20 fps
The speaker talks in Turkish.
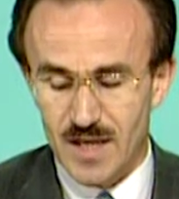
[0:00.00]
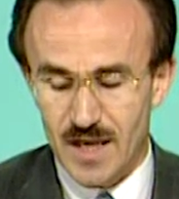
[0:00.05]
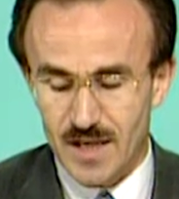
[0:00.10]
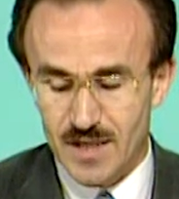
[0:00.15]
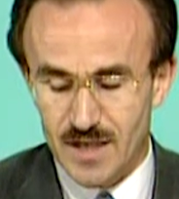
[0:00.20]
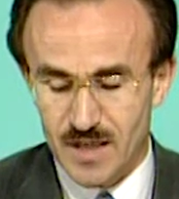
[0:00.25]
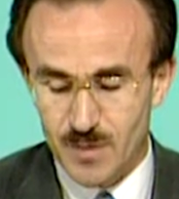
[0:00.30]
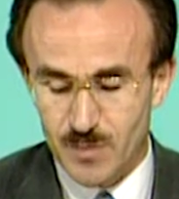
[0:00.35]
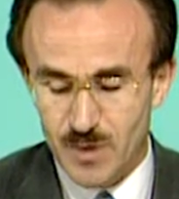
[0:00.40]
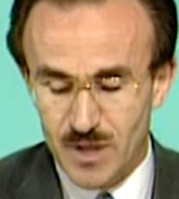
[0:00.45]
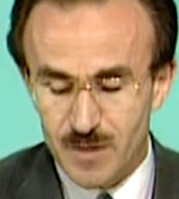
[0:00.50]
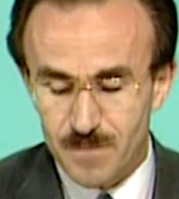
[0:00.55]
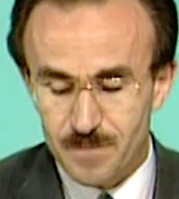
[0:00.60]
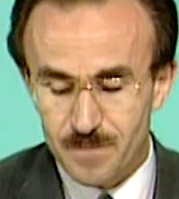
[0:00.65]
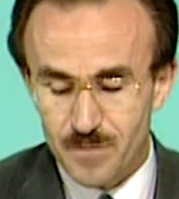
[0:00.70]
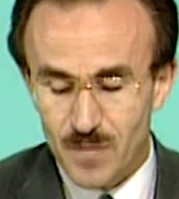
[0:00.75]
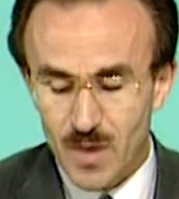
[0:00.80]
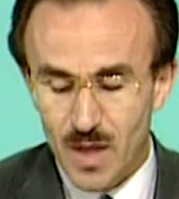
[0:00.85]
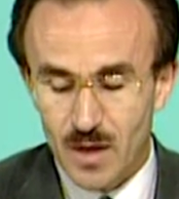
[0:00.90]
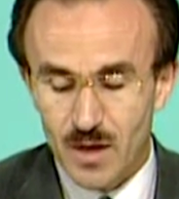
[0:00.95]
terkibi,
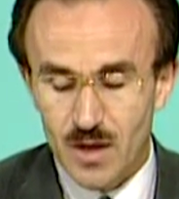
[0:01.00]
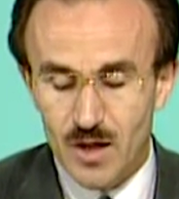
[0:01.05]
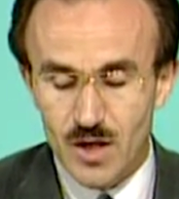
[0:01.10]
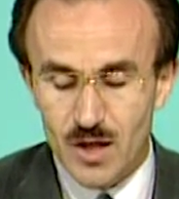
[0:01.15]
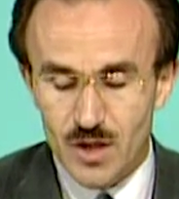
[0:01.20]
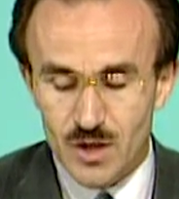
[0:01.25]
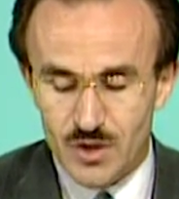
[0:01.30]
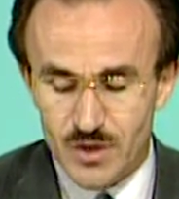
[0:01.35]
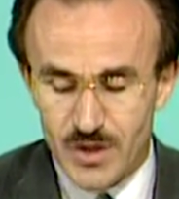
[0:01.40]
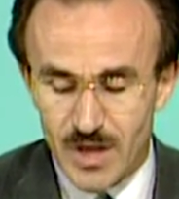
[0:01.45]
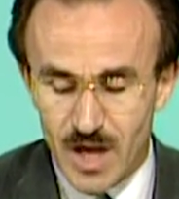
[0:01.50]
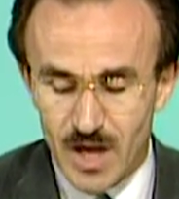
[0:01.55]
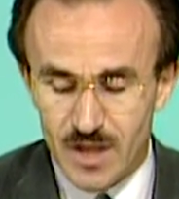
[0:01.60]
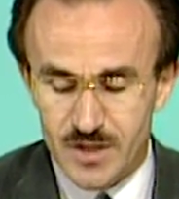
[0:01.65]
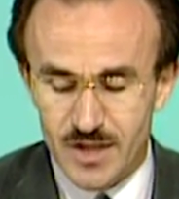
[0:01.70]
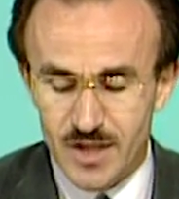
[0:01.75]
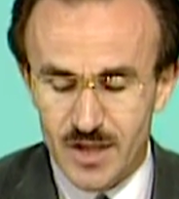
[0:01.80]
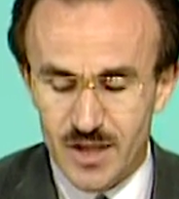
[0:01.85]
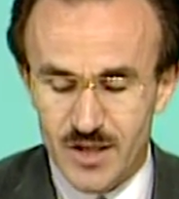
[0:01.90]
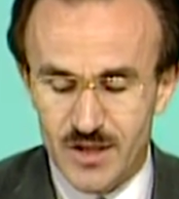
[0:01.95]

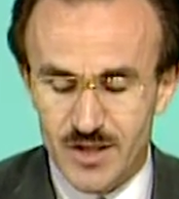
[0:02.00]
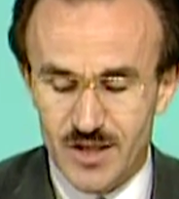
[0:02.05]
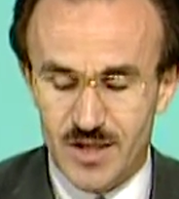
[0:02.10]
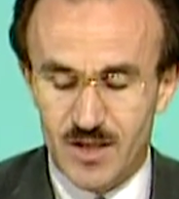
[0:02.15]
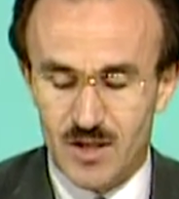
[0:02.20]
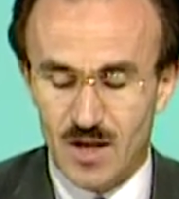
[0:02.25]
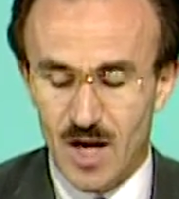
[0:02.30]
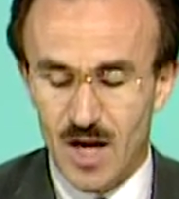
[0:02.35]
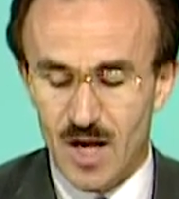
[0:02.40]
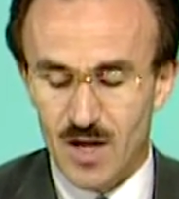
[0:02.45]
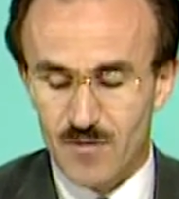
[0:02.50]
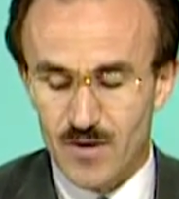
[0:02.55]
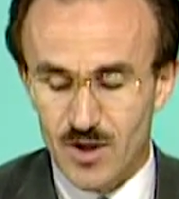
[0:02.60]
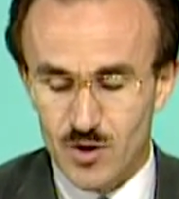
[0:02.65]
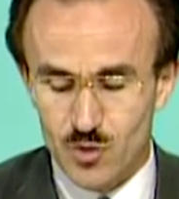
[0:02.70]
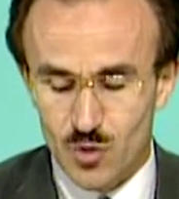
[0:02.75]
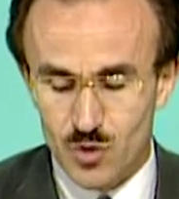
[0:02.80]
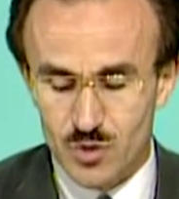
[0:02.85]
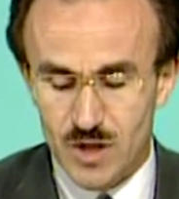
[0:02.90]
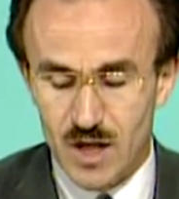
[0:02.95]
siyasi istikrar
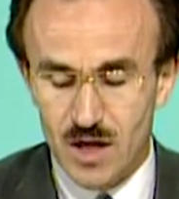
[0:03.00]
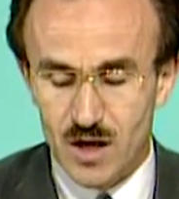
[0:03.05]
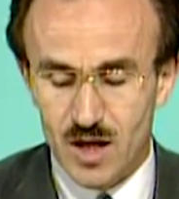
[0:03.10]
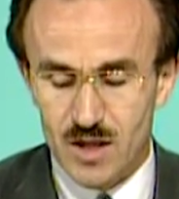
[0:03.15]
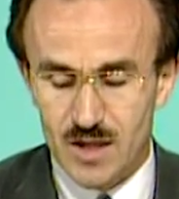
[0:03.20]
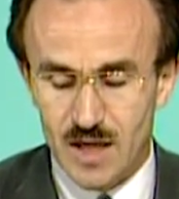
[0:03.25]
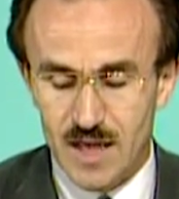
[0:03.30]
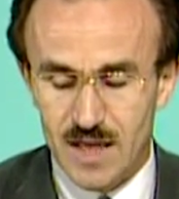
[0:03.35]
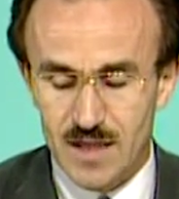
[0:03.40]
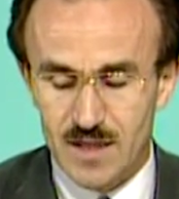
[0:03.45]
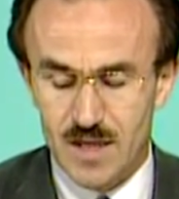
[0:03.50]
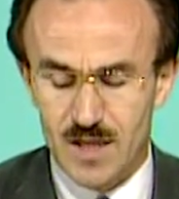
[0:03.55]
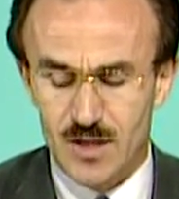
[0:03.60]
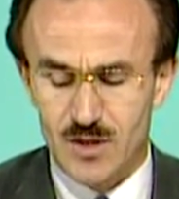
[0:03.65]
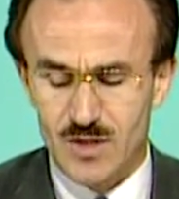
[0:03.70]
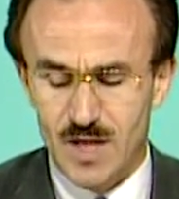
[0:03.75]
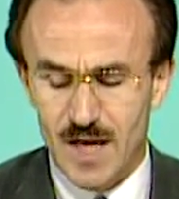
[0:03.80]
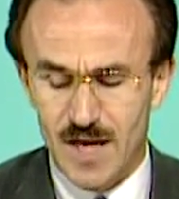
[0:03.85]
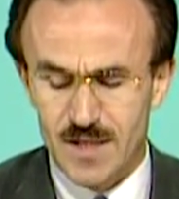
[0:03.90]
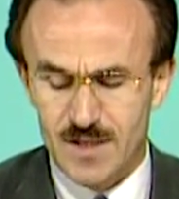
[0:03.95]
ve sosyal
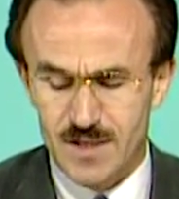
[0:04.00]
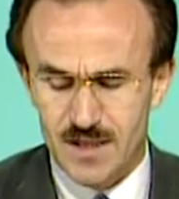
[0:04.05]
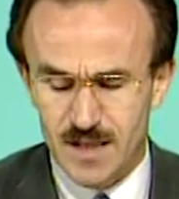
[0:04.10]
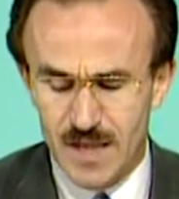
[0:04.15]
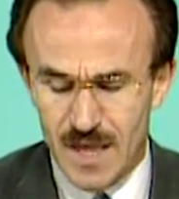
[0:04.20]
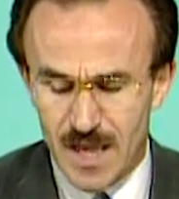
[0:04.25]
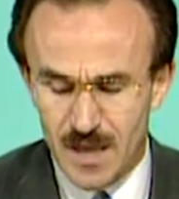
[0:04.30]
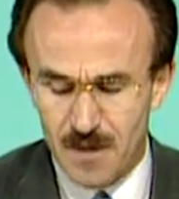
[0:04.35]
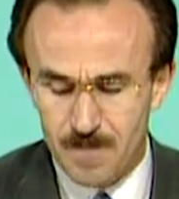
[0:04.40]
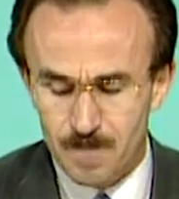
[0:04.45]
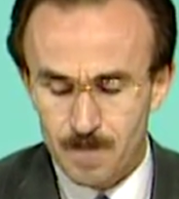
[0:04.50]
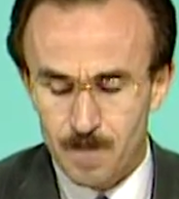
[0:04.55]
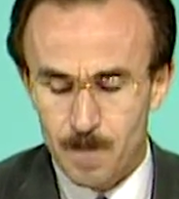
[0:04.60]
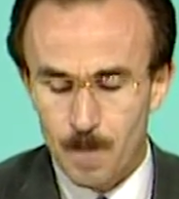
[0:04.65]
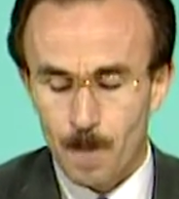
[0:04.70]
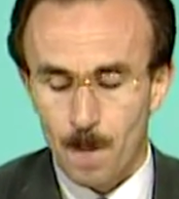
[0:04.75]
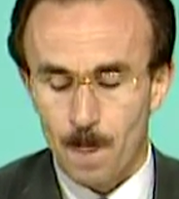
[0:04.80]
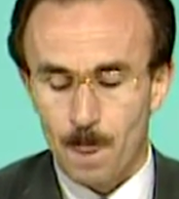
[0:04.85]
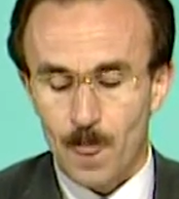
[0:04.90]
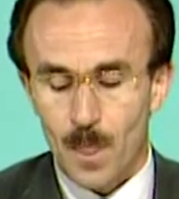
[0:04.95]
adaletleri sayesinde
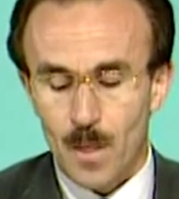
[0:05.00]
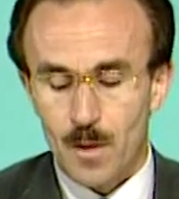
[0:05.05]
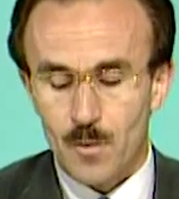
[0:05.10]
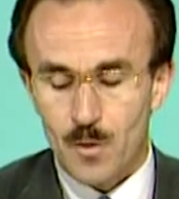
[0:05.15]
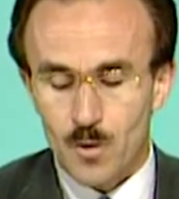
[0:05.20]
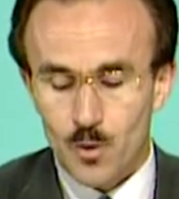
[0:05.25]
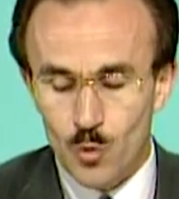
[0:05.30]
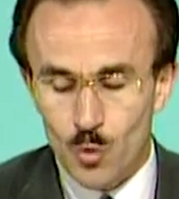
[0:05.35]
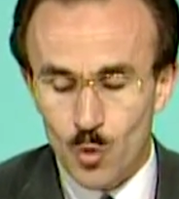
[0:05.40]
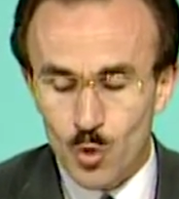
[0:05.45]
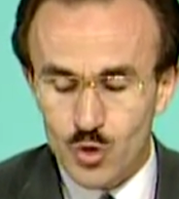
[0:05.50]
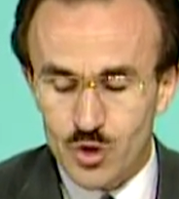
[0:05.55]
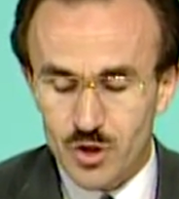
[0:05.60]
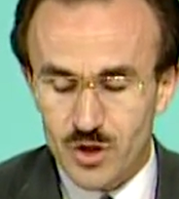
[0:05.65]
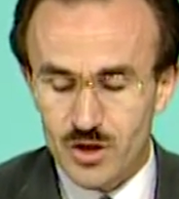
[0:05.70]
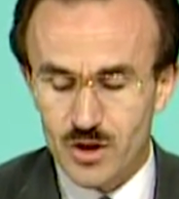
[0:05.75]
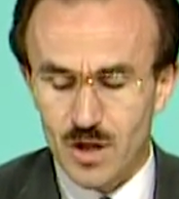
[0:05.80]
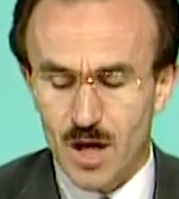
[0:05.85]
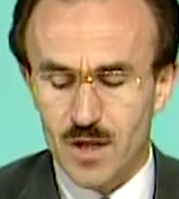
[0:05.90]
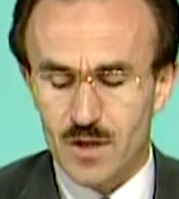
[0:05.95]
üç
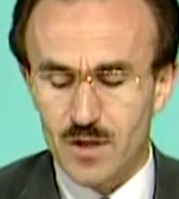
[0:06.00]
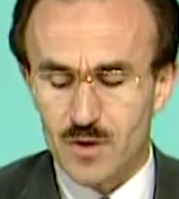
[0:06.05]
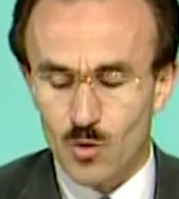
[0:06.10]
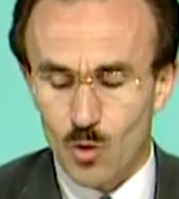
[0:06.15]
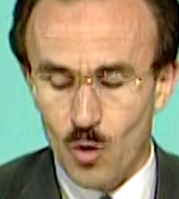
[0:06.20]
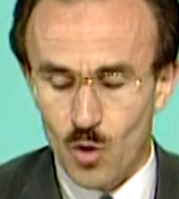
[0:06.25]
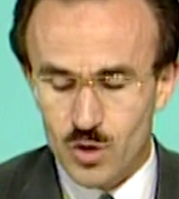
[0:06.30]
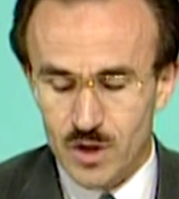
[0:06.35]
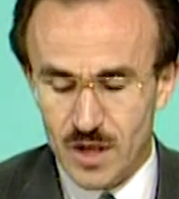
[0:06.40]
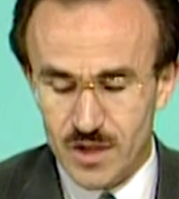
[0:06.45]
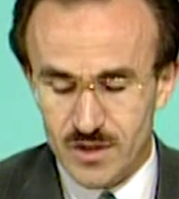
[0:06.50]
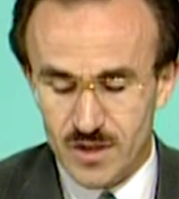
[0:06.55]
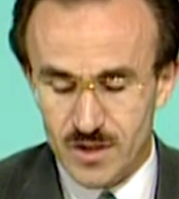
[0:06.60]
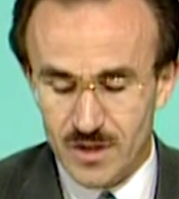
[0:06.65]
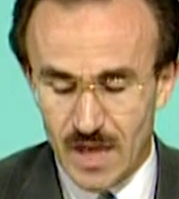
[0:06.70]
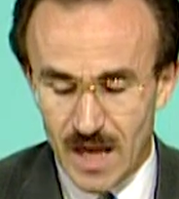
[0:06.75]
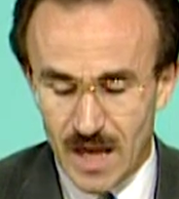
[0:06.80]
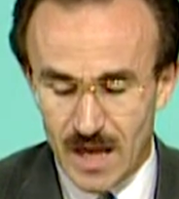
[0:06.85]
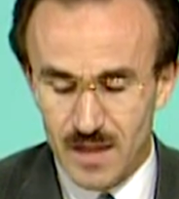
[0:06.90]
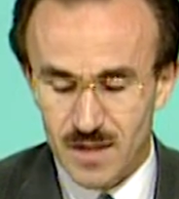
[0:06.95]
kıtanın
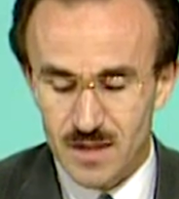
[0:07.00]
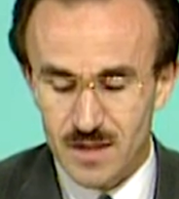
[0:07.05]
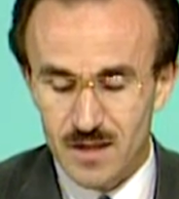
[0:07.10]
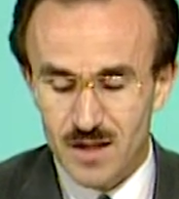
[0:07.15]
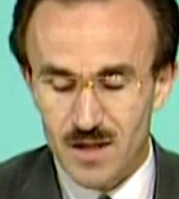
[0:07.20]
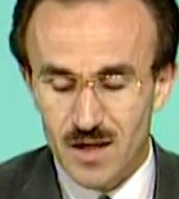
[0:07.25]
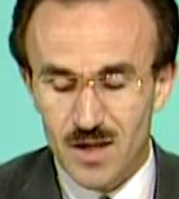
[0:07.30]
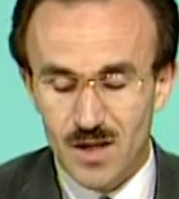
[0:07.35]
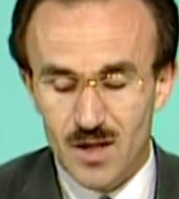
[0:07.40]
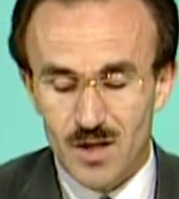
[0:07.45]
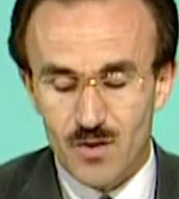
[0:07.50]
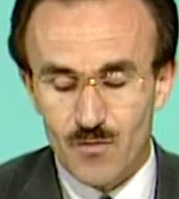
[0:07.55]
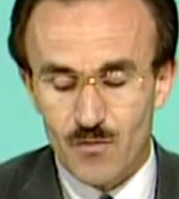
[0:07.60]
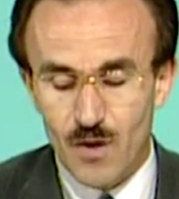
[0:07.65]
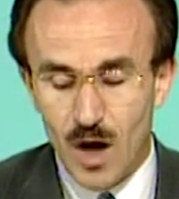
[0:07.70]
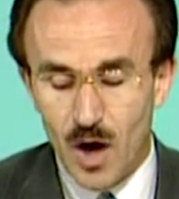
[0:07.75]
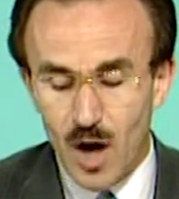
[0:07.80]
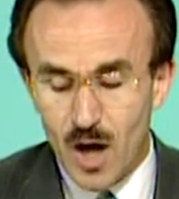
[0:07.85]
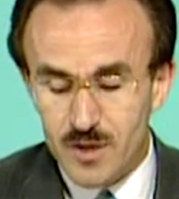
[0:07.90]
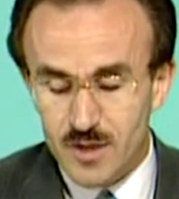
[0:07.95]
ortasında
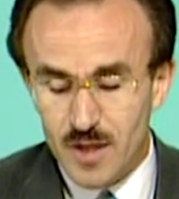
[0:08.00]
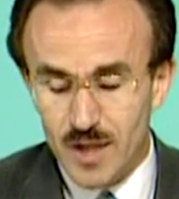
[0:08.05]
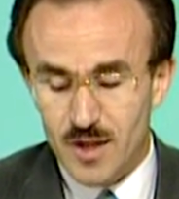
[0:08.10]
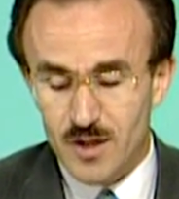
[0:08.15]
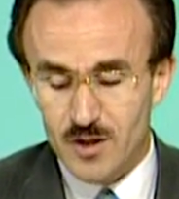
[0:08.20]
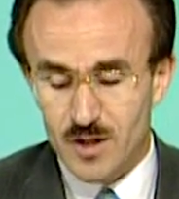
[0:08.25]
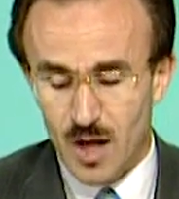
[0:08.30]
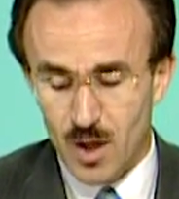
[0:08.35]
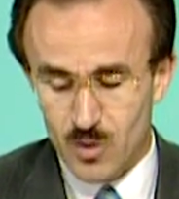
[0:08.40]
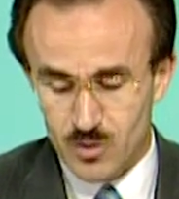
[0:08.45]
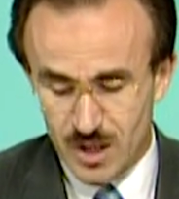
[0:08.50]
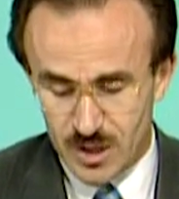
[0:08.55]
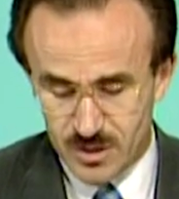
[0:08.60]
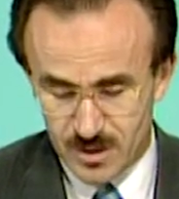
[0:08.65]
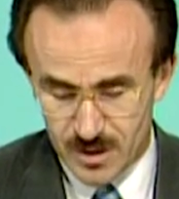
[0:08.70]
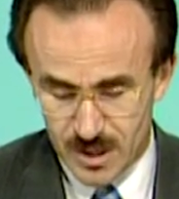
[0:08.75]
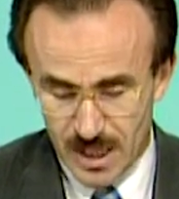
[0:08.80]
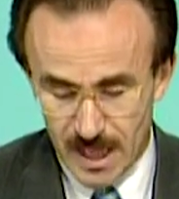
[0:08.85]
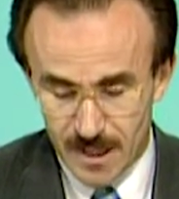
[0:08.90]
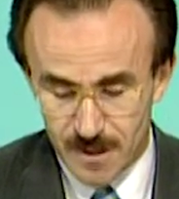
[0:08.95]
ve Akdeniz
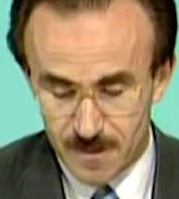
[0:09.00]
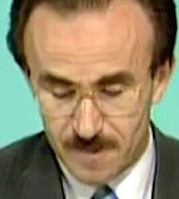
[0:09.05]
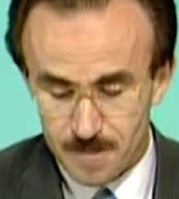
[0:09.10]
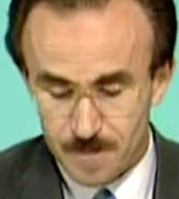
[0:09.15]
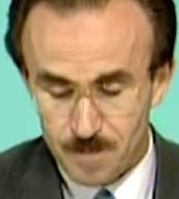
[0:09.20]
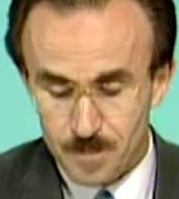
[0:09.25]
havzasında